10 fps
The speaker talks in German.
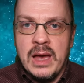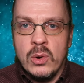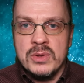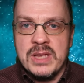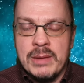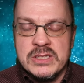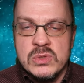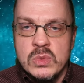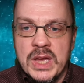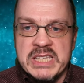auch
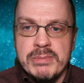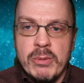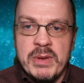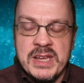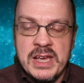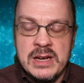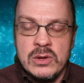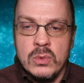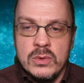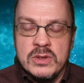damals nur
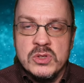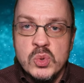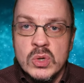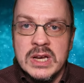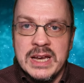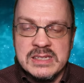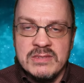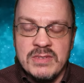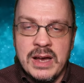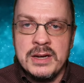experimentell
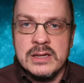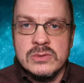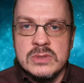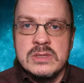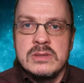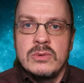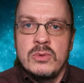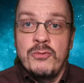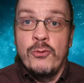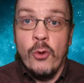zugelassen waren, also es
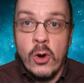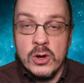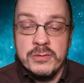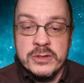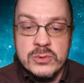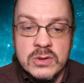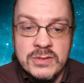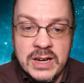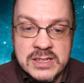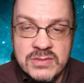oder vorläufig
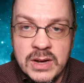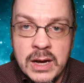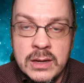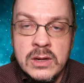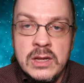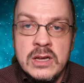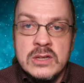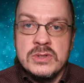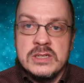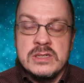zugelassen waren,
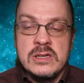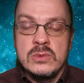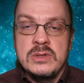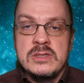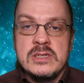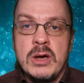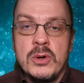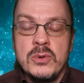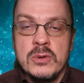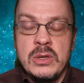sodass also es immer
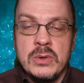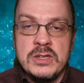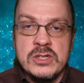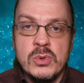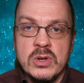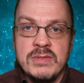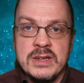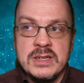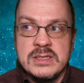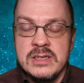auch noch theoretisch möglich
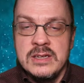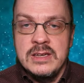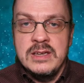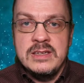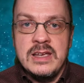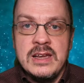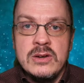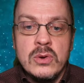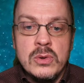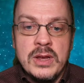war, dass sie die
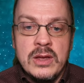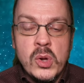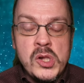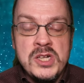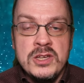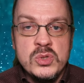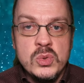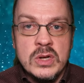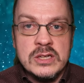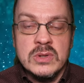endgültige
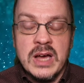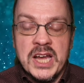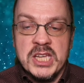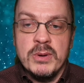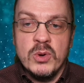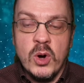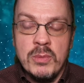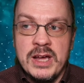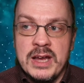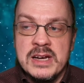Zulassung gar nicht
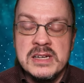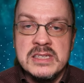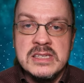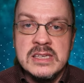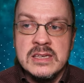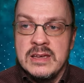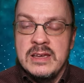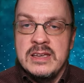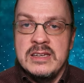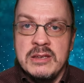bekommen, handelt es sich
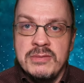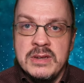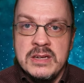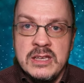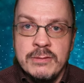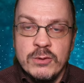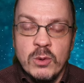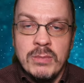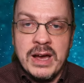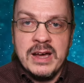definitiv
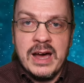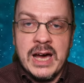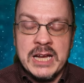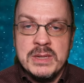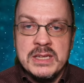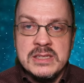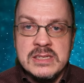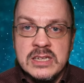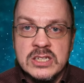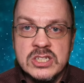um eine Art
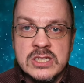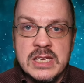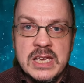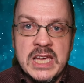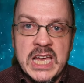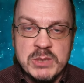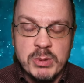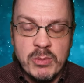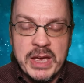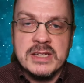medizinisches
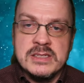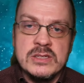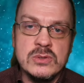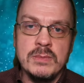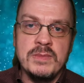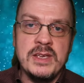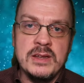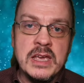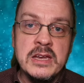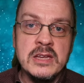Experiment. Das ist so der,
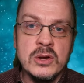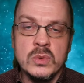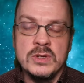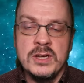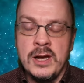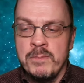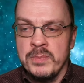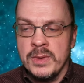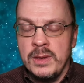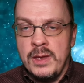der Hintergrund, ja.
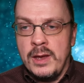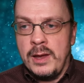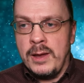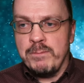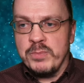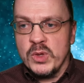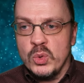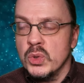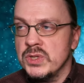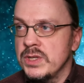Ähm,
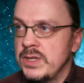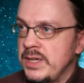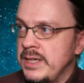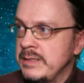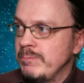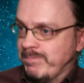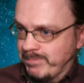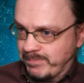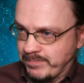gut. Ähm,